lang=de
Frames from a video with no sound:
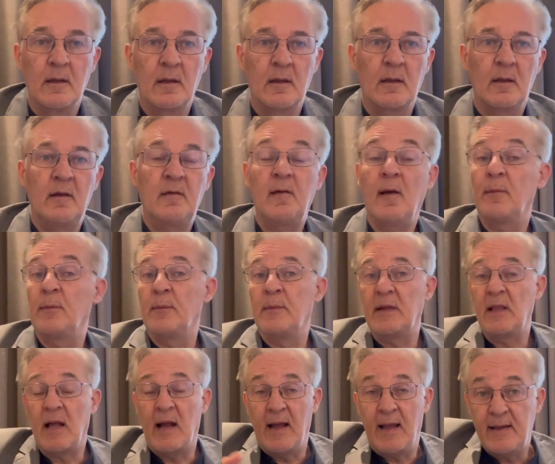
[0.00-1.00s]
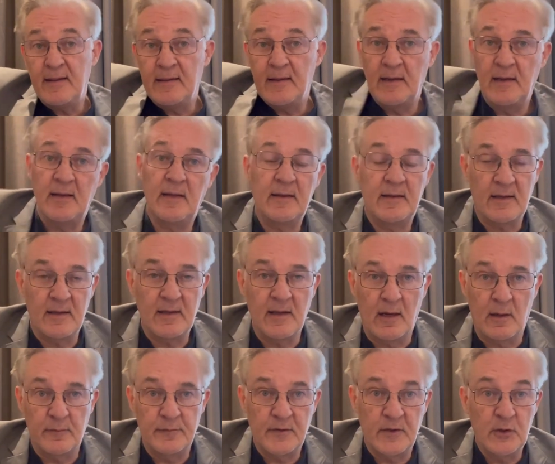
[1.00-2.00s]
Ich habe meinen eigenen
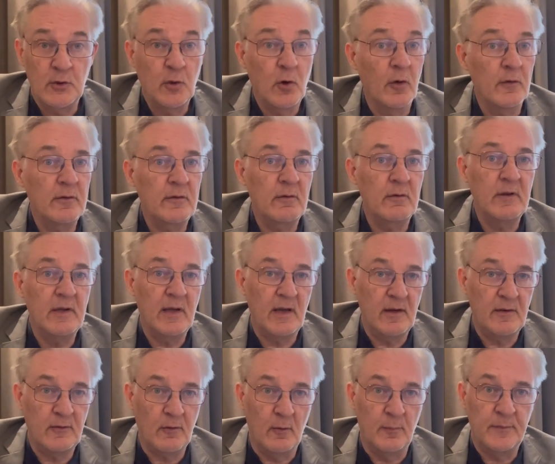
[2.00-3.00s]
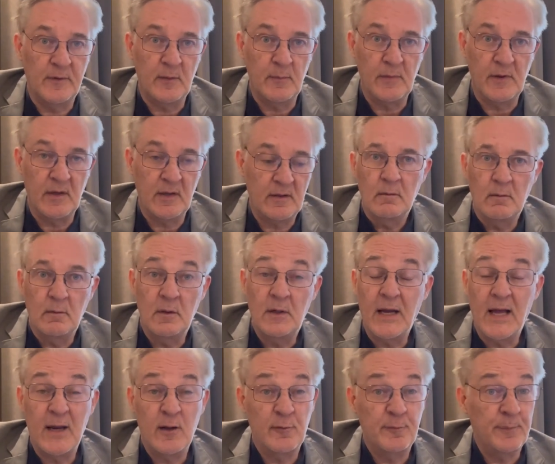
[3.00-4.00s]
LinkedIn-Auftritt kontinuierlich optimiert und
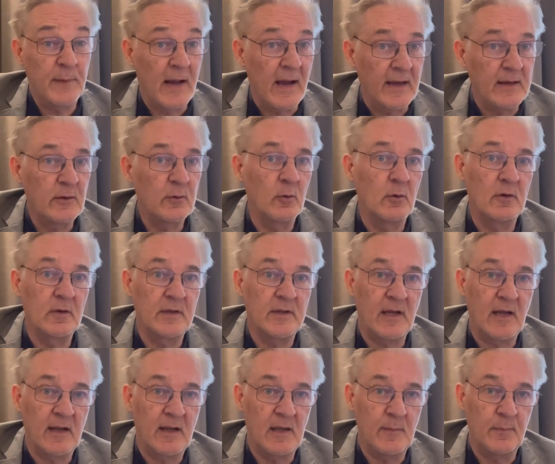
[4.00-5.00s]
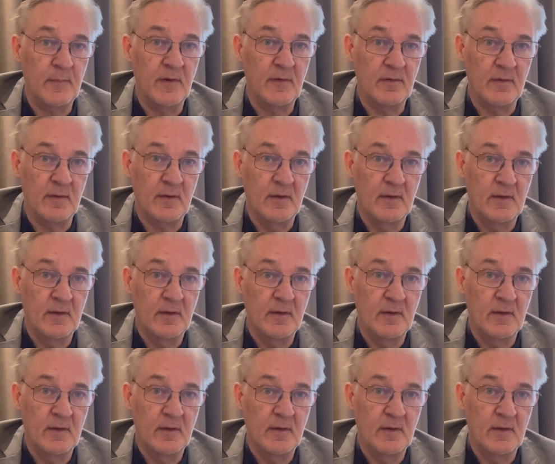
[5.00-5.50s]
kann auf beeindruckende Ergebnisse